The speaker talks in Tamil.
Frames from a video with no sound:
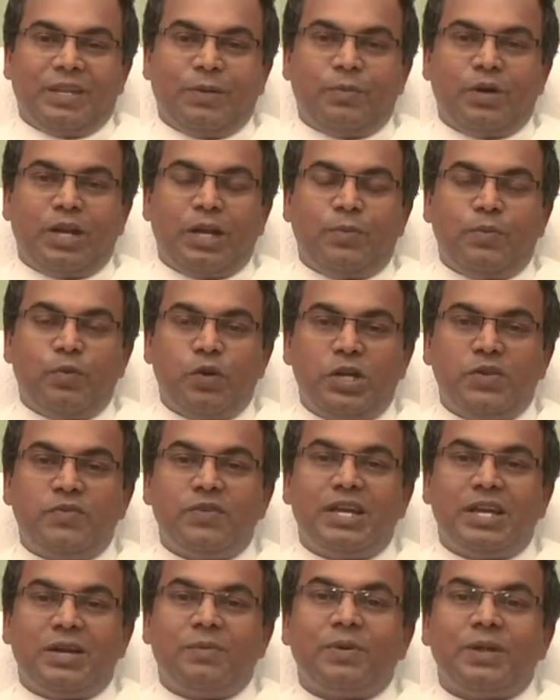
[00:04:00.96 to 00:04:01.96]
நம்முடைய
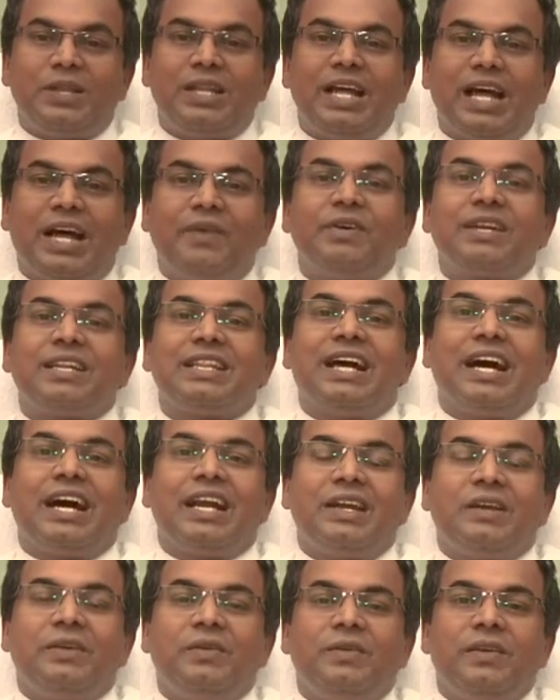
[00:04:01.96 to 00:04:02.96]
முடிவு என்பது
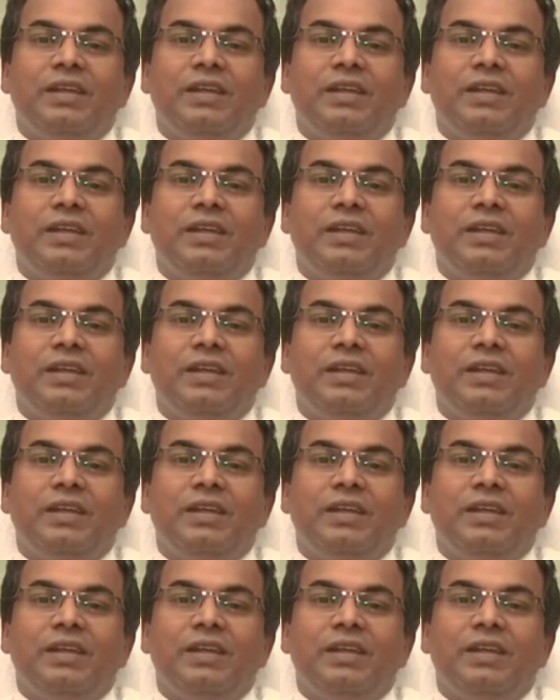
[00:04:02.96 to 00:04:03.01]
அவர்தான்